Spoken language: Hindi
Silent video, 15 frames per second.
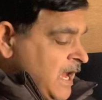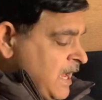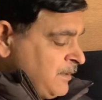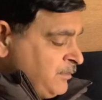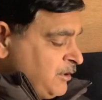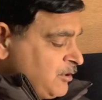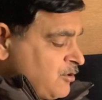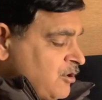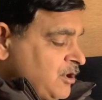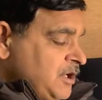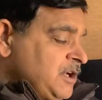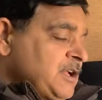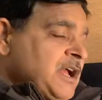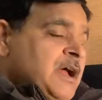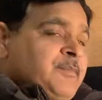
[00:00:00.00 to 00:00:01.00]
आप
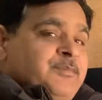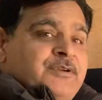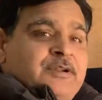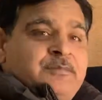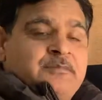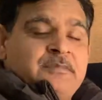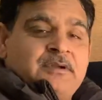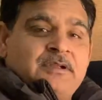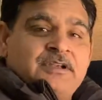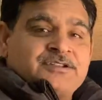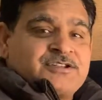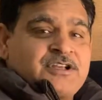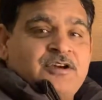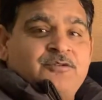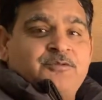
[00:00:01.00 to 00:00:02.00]
लिखोगे कि आपने
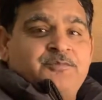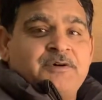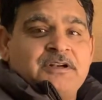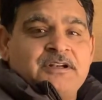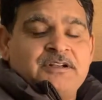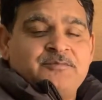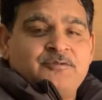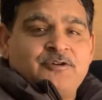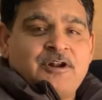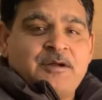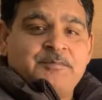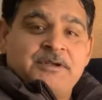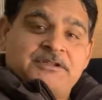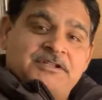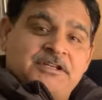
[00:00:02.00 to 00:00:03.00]
इसके ऊपर नहीं बोला
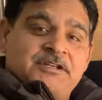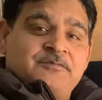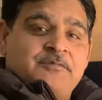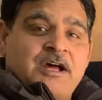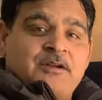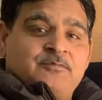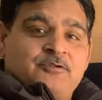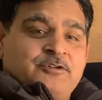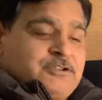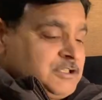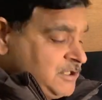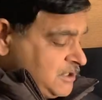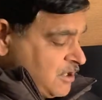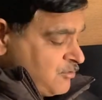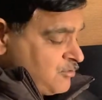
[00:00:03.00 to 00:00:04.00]
मैं तीन बार बोल
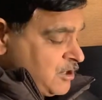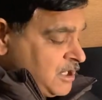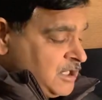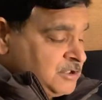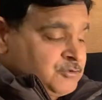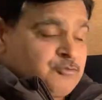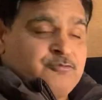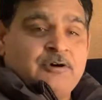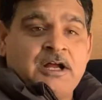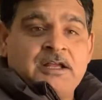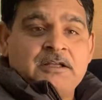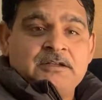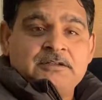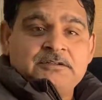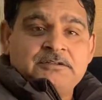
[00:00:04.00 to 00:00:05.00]
देता हूँ गलत हुआ
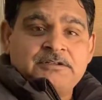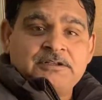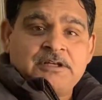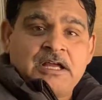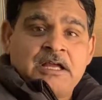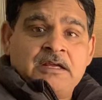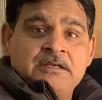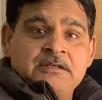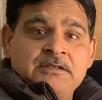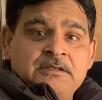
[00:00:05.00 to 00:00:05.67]
है ठीक है